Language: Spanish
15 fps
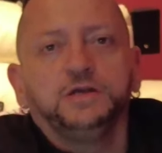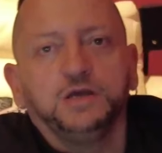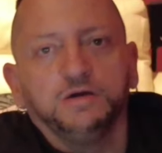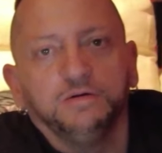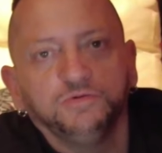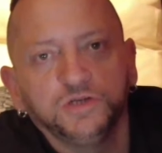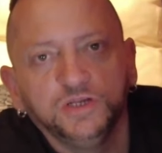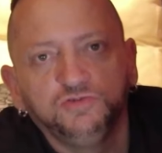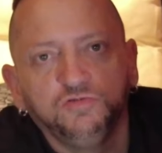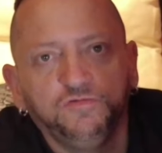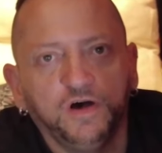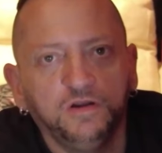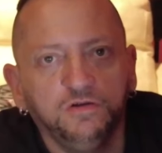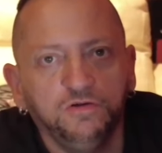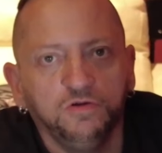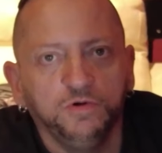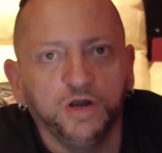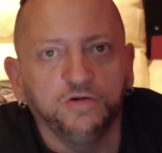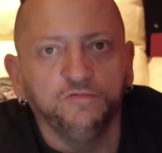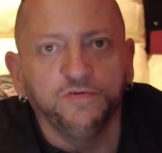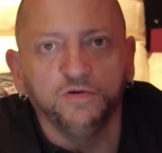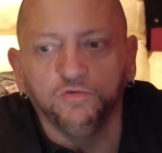sí que vamos a enchufarlo, lo voy a
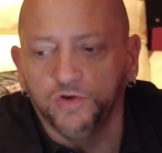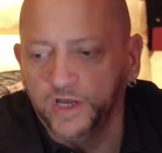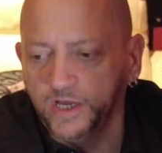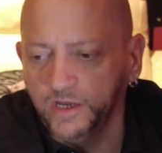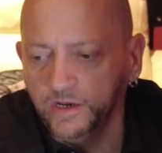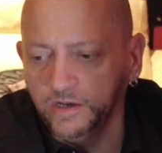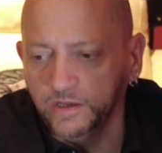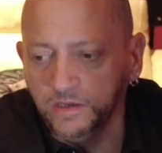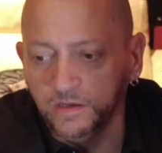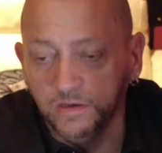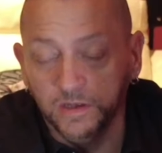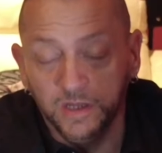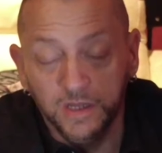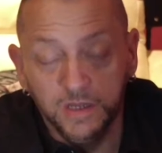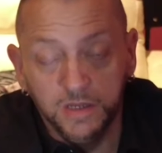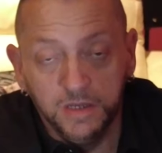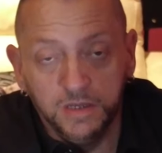configurar y